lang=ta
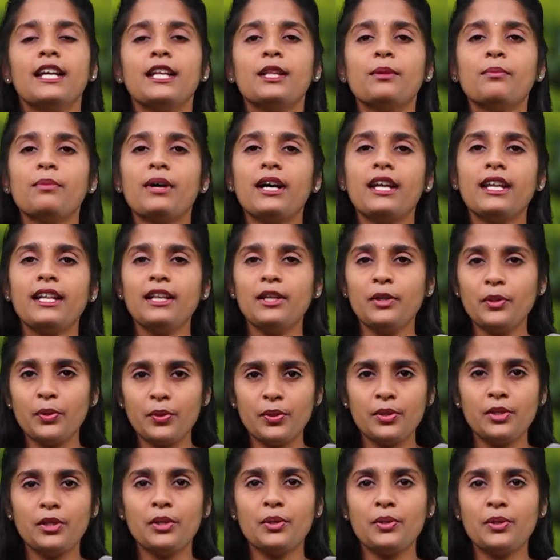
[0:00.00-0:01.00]
இது மாதிரி
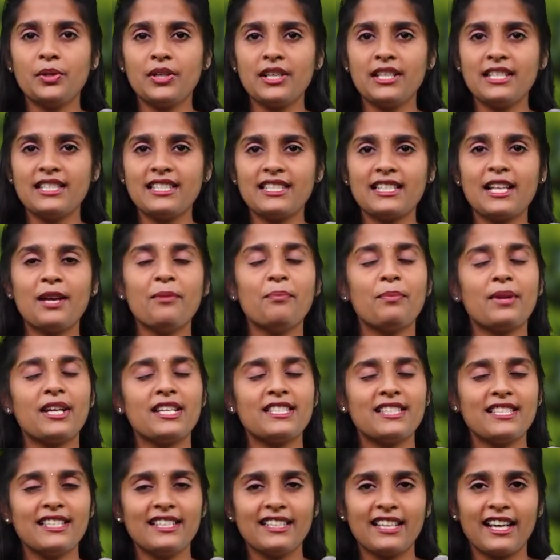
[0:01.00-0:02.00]
நியூ நியூட்ரியன்ஸ்லாம்
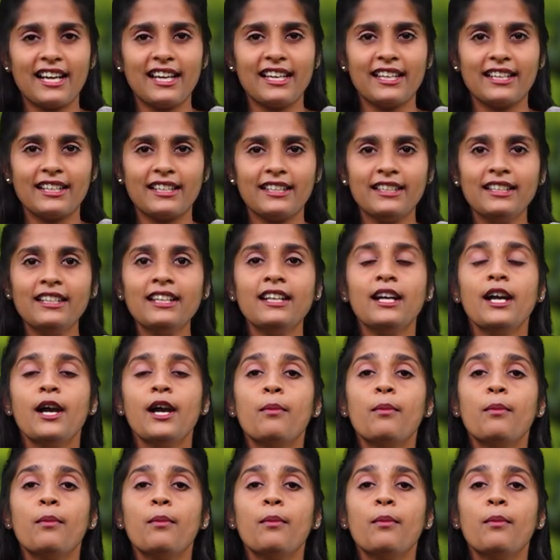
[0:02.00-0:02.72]
ப்ரெசென்ட் ஆகிருக்கு